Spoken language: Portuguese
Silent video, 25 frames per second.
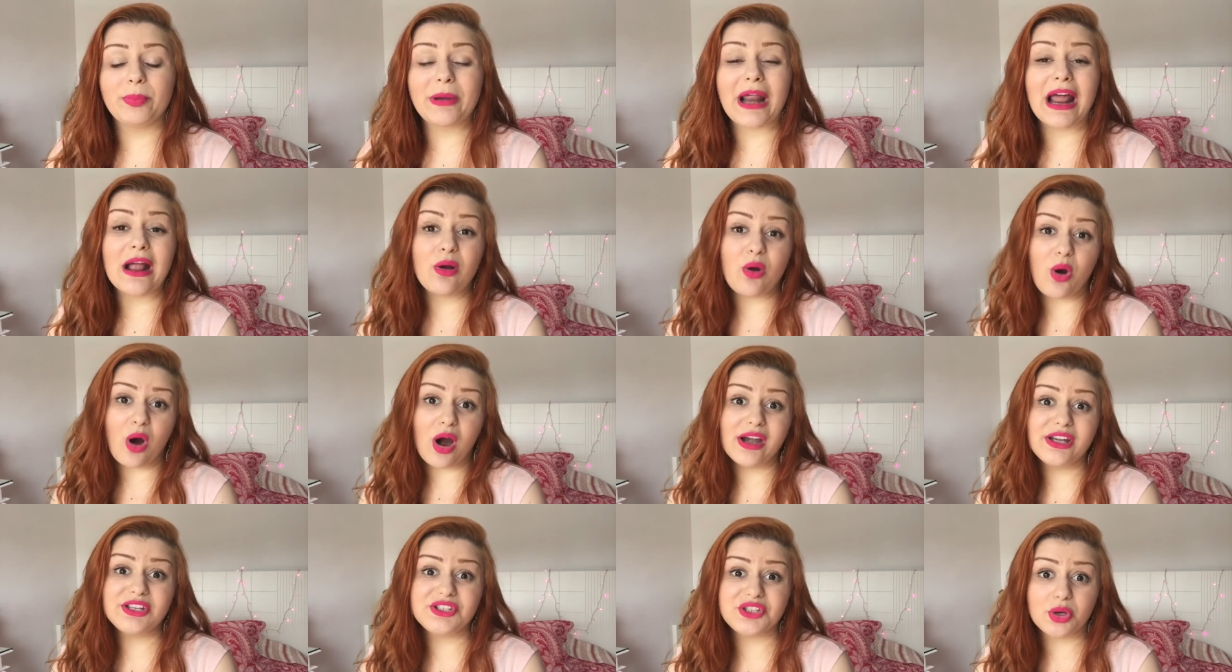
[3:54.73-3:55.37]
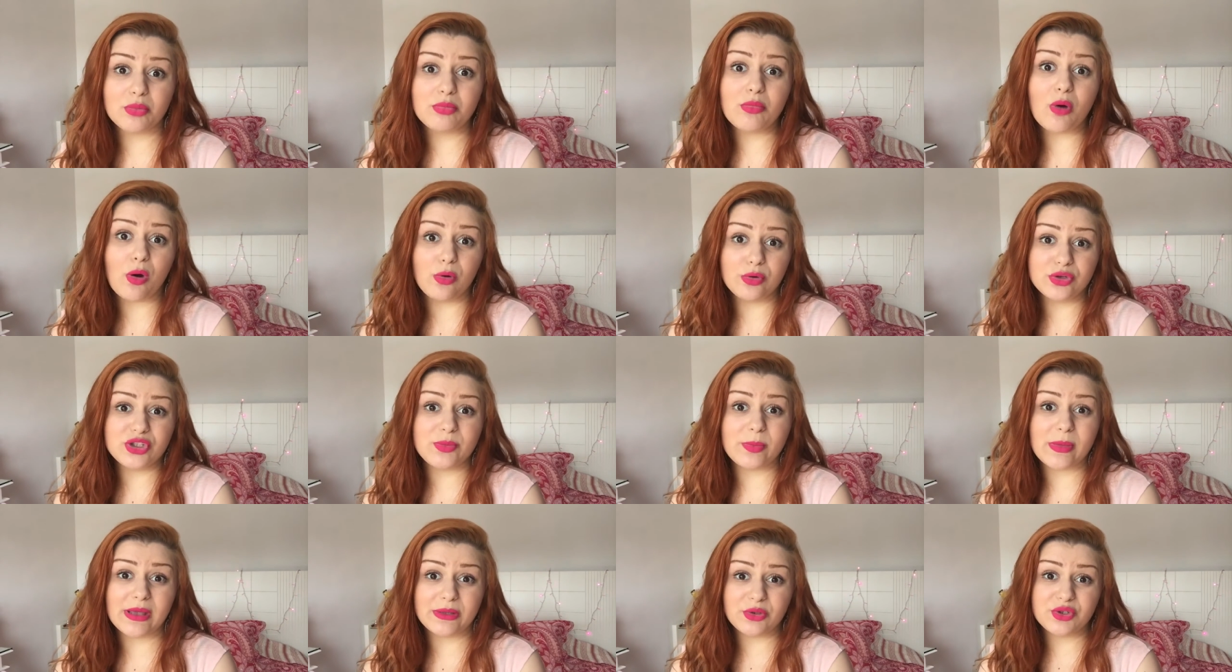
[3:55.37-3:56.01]
Pra corte, eu morro
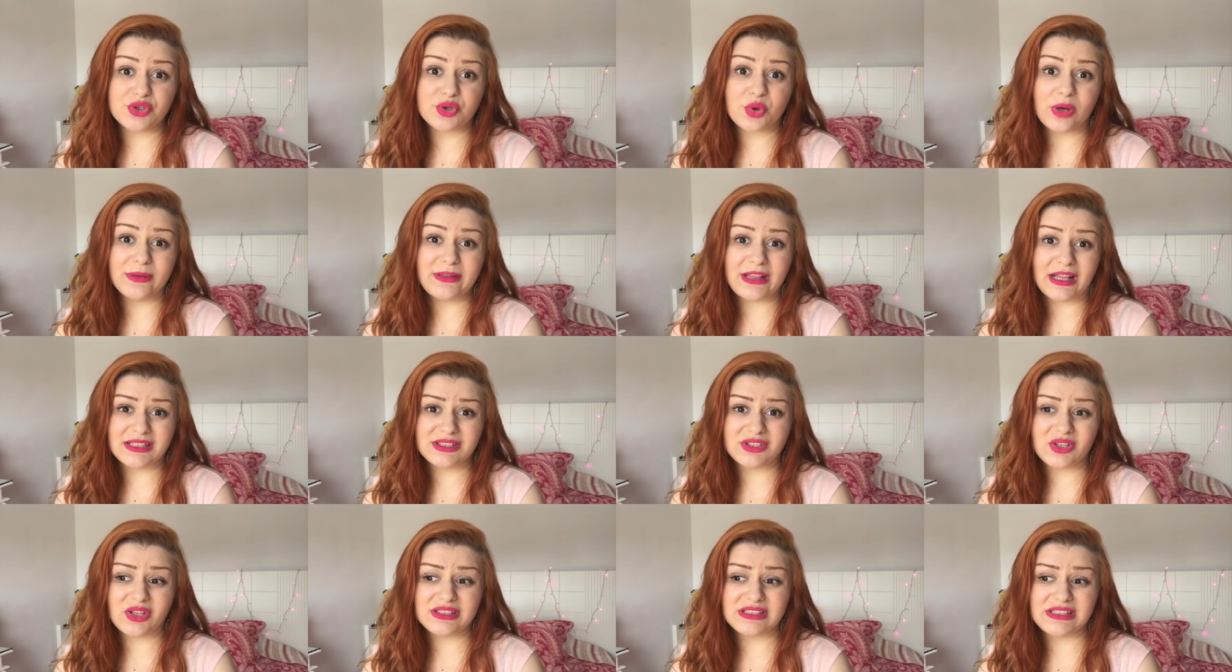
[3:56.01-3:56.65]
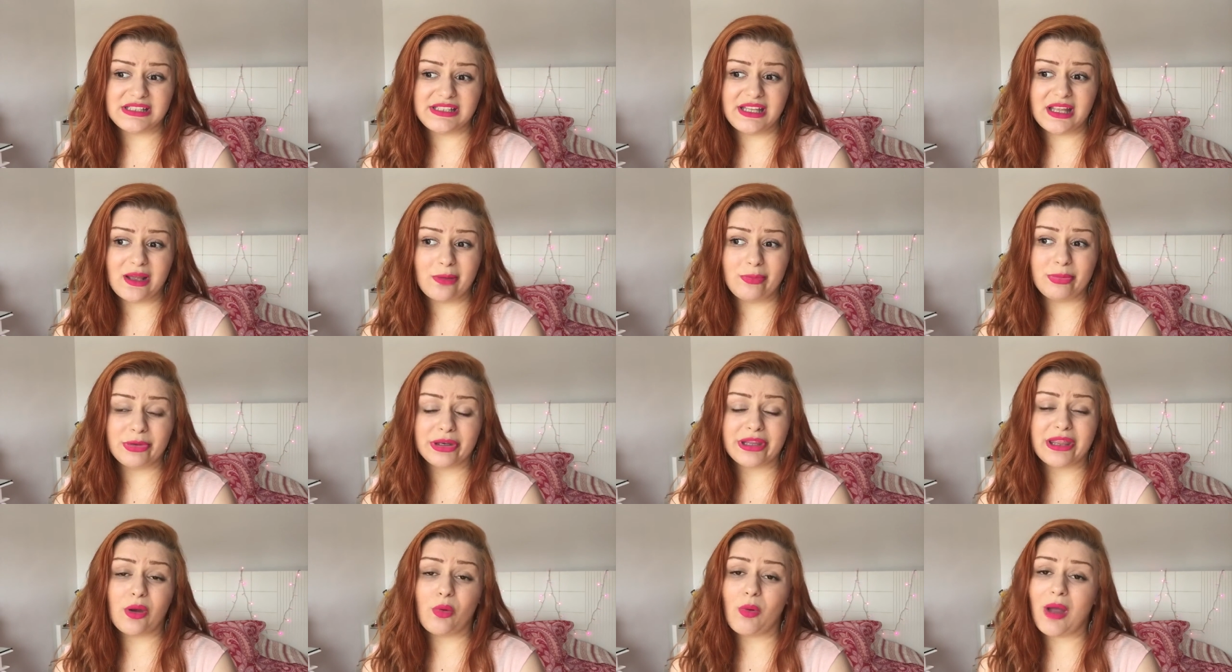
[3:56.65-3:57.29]
de medo de cortar sozinha,
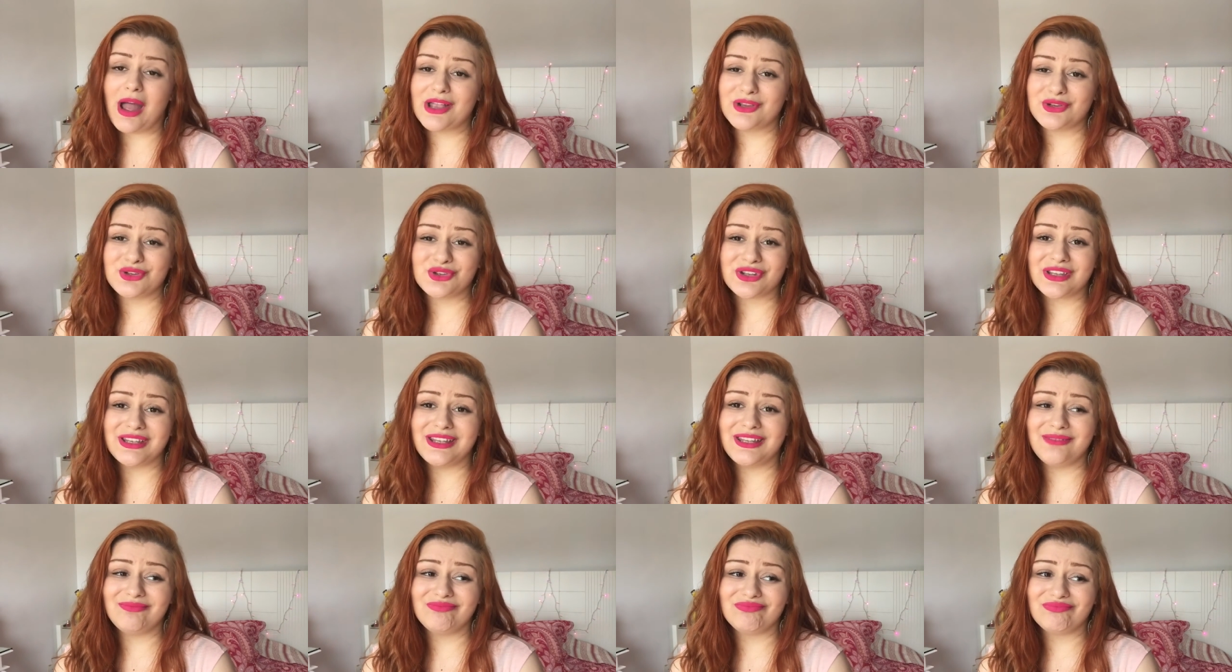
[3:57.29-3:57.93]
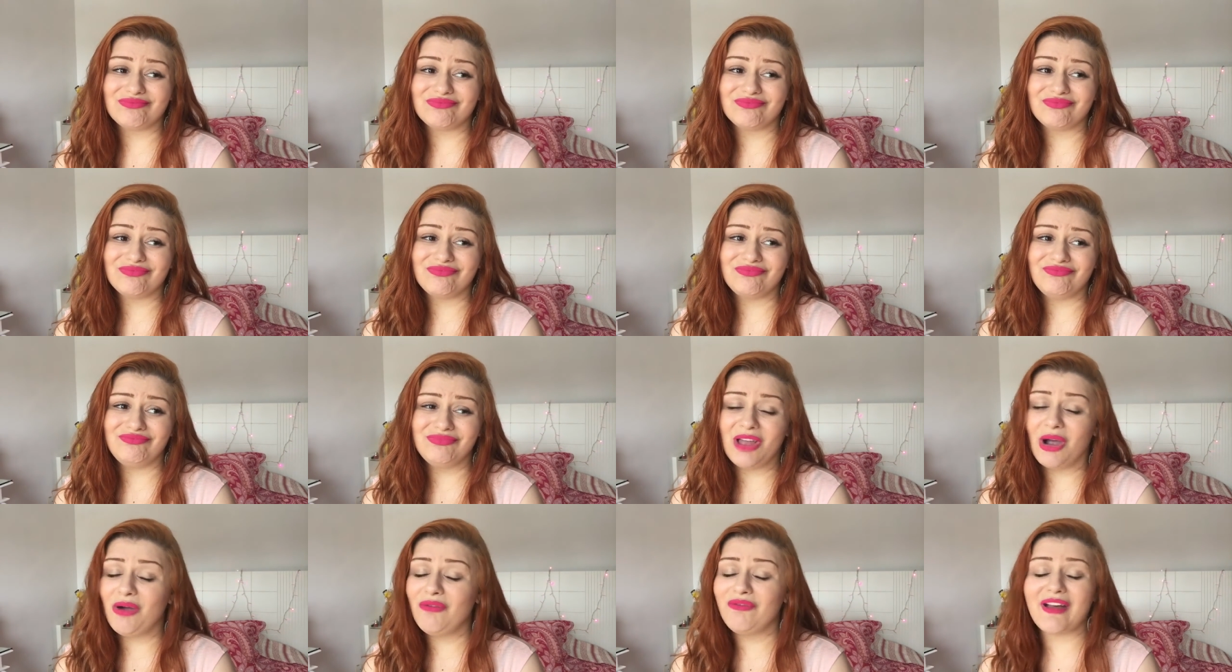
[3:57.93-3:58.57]
porque eu acho que
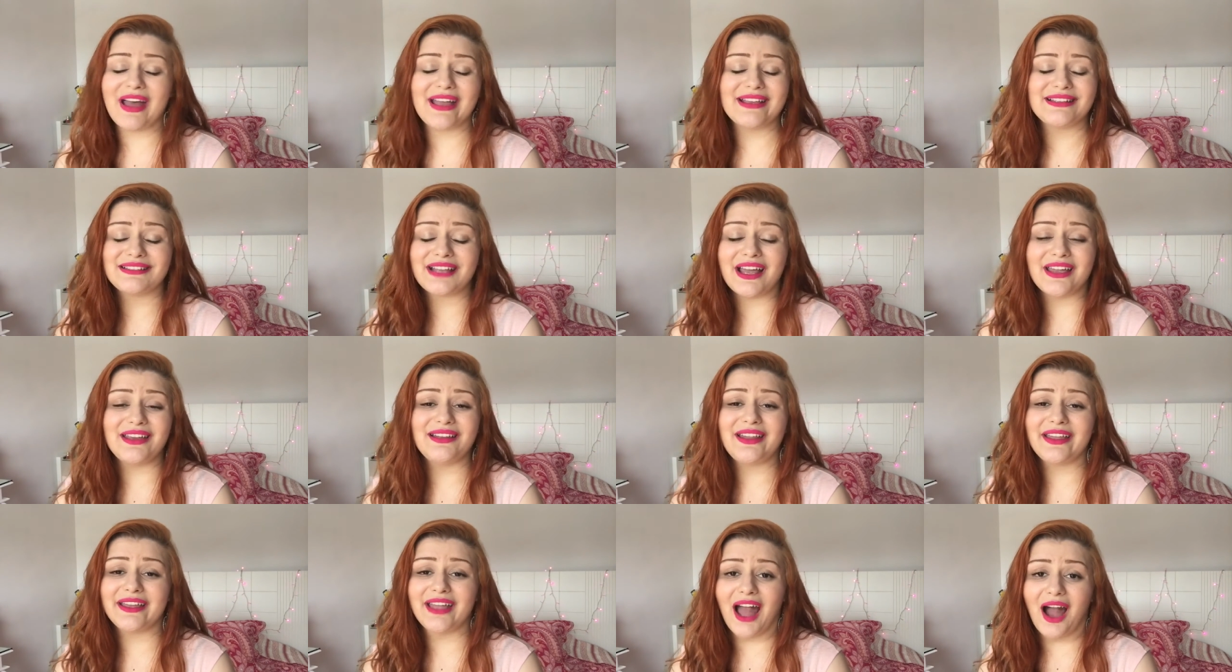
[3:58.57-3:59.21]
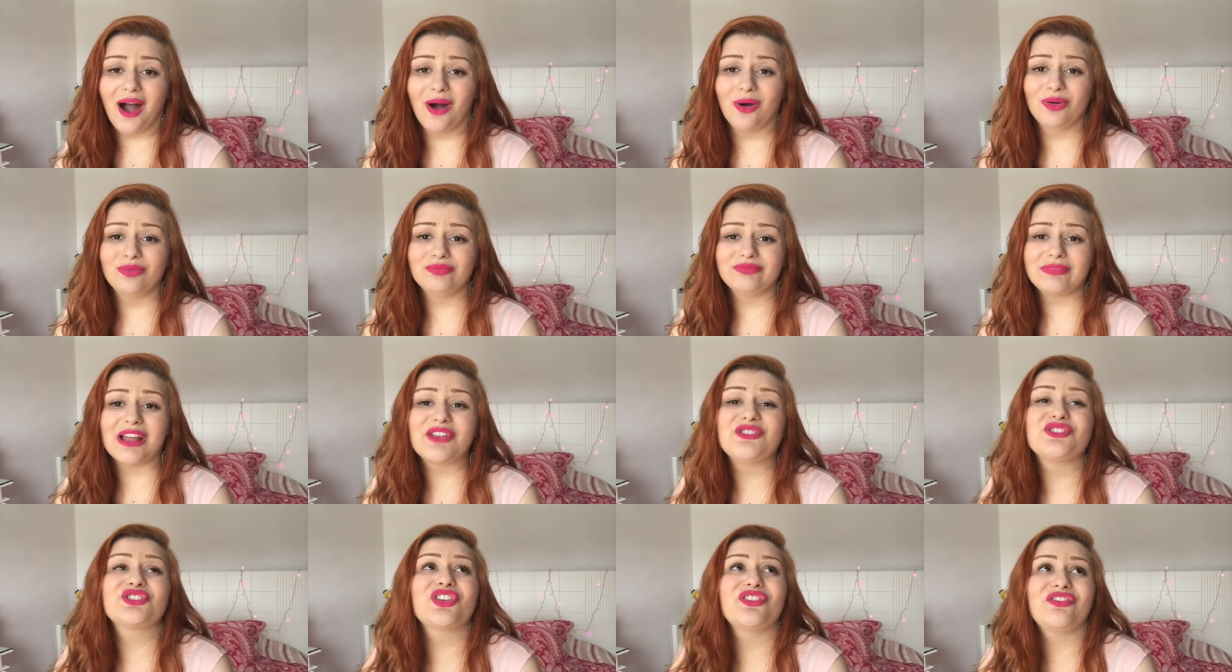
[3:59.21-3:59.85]
não vai sair legal.
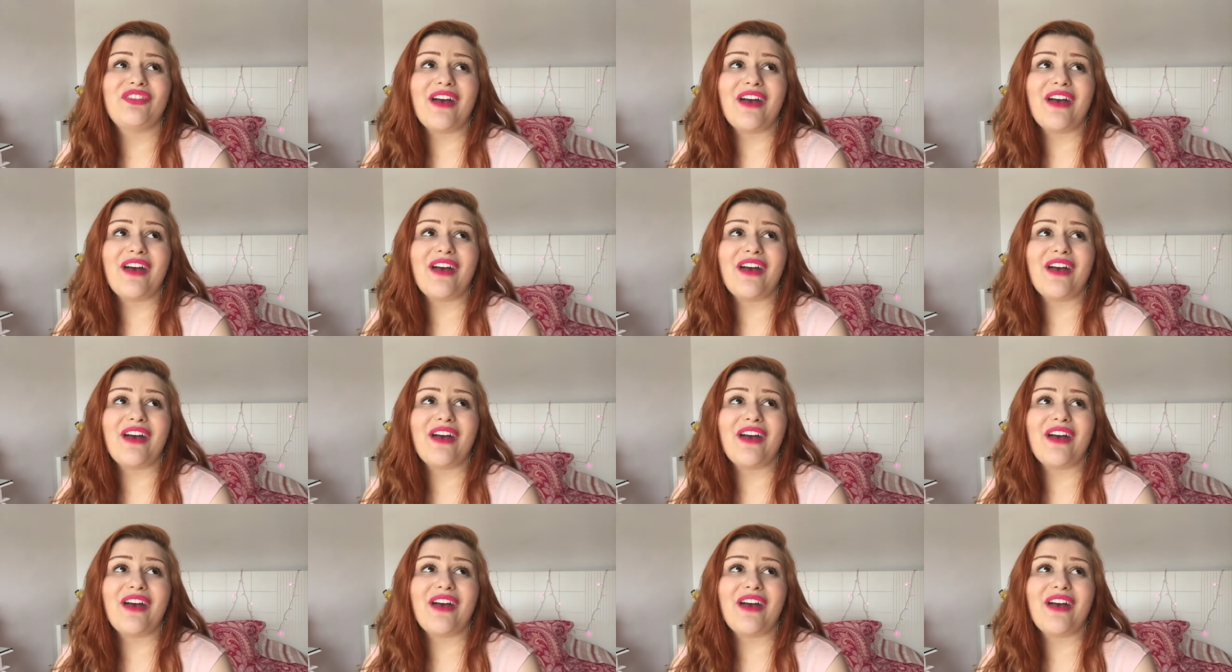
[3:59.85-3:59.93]
Acho que